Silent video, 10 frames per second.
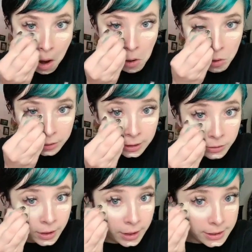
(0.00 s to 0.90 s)
cortando
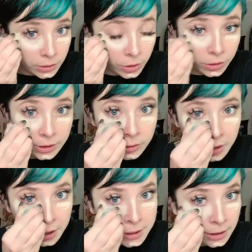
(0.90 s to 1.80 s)
y regresando y cortando y
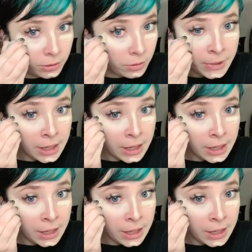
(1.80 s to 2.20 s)
regresando.